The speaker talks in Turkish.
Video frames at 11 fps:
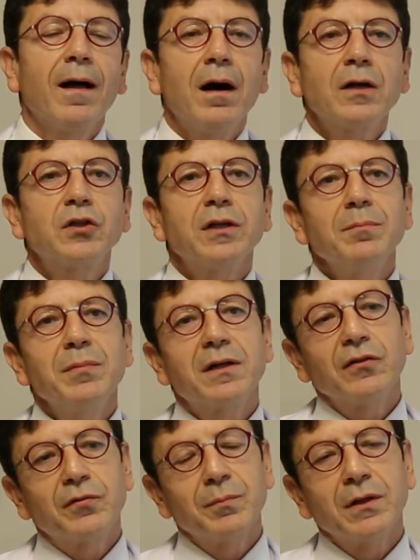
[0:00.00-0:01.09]
akciğerin bir
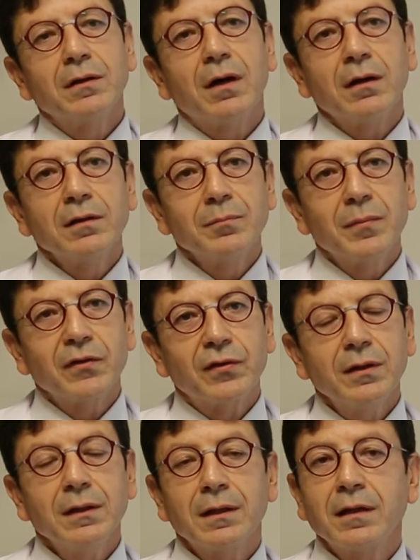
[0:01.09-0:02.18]
kısmının
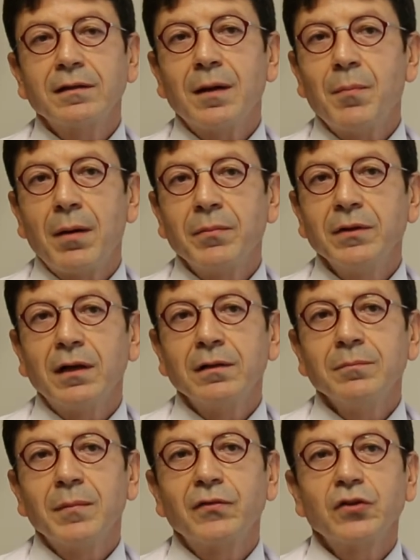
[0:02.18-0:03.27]
alınması ya da tamamının
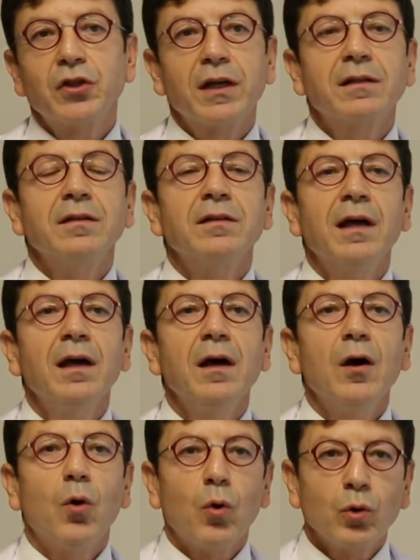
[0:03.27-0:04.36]
alınması şeklinde
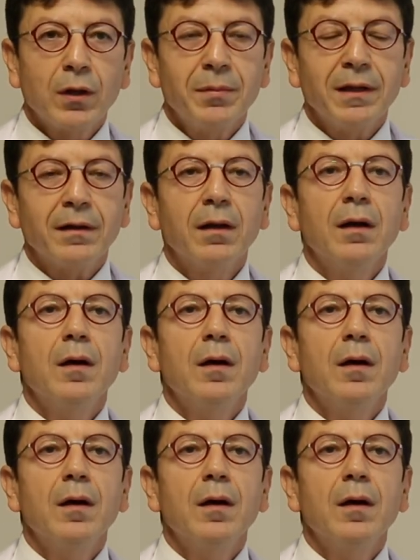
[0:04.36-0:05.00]
olabilir.